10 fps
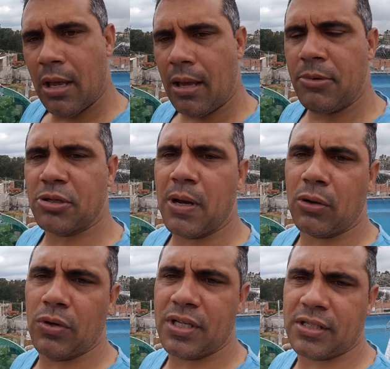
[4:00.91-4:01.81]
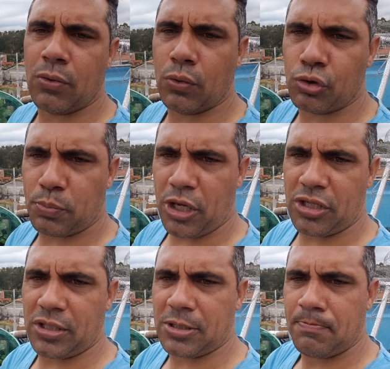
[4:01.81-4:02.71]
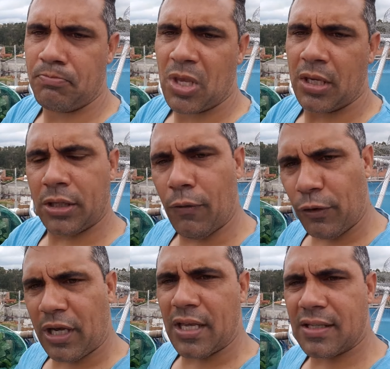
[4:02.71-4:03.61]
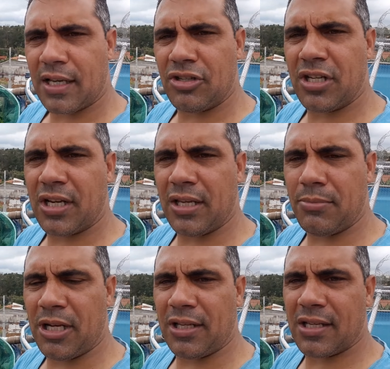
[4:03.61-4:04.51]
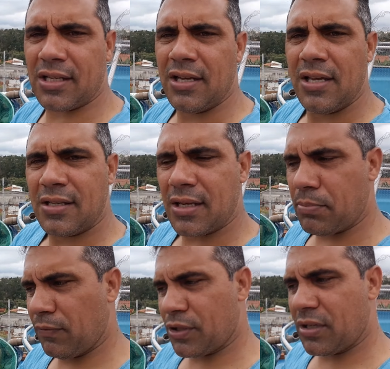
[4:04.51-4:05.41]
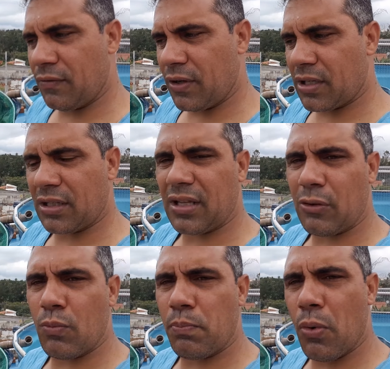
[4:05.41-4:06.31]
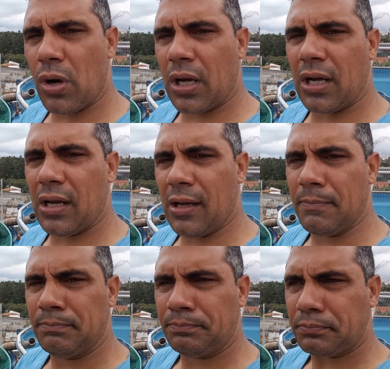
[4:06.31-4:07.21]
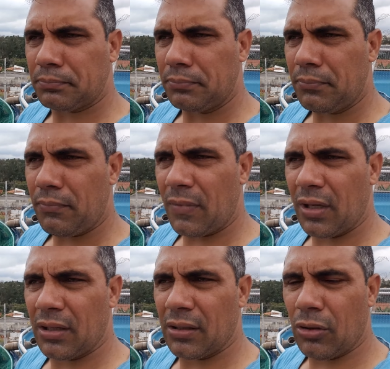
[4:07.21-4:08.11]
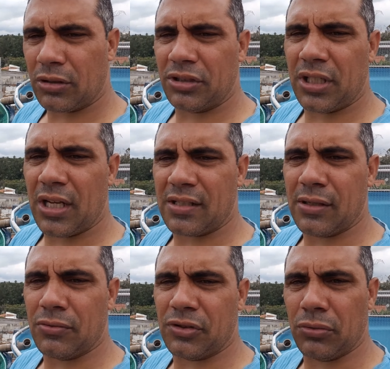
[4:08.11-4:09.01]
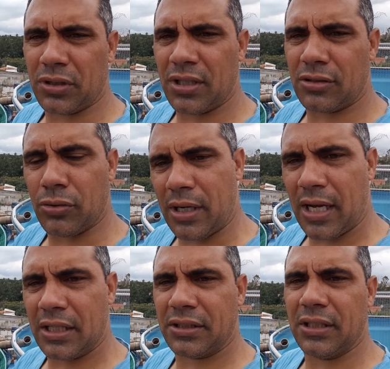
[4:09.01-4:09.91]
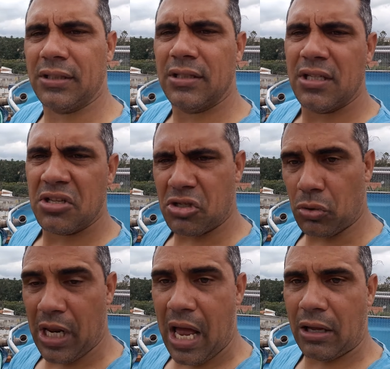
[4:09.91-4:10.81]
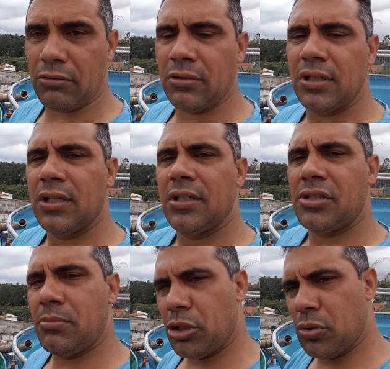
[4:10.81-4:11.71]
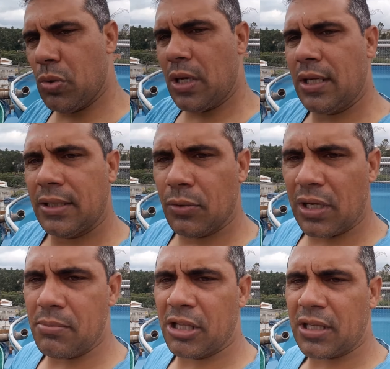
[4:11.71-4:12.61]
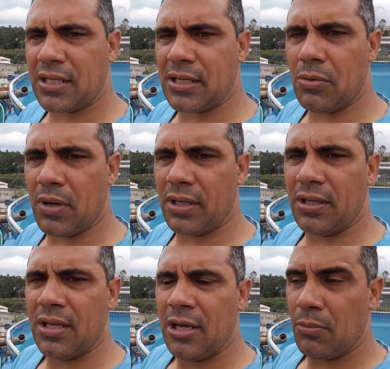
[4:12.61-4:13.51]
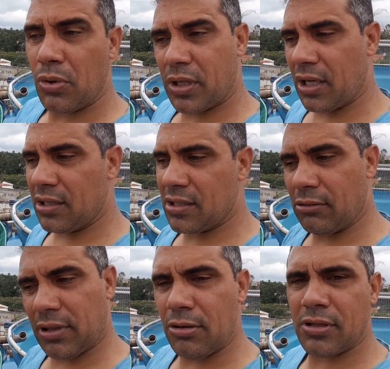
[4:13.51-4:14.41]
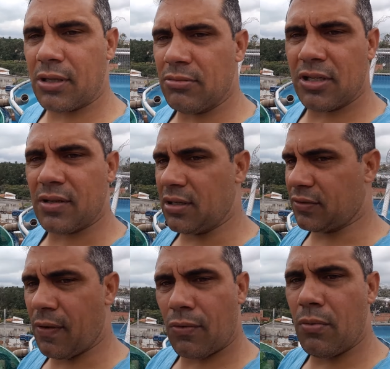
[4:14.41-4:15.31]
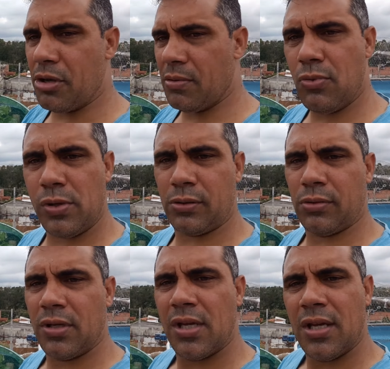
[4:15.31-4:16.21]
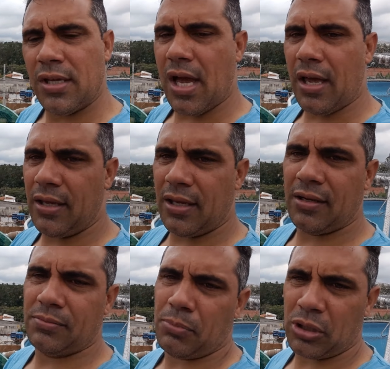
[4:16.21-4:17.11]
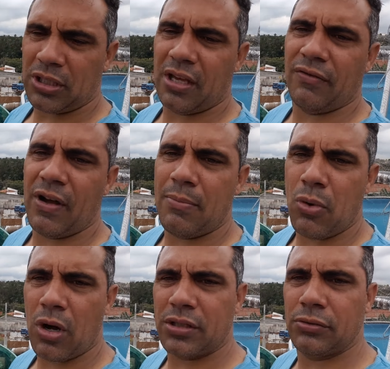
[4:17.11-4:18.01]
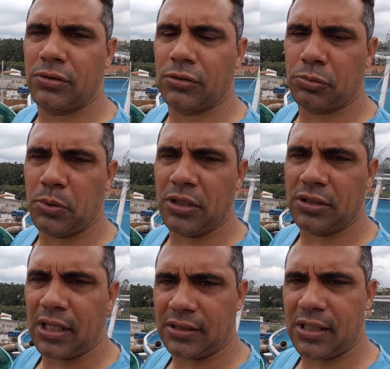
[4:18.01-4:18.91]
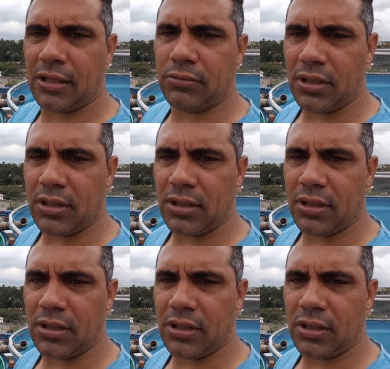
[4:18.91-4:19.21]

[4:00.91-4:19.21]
A mesma coisa são com os peixes. Então fica aí essa dica aí, beleza? Sempre que você vê que está com pouca oxigenação seu tanque, sua caixa, seu lago, diminua na alimentação aí, porque eles não têm noção disso, eles vão comer muito. E aí pode levar à morte dos seus peixes, tá certo?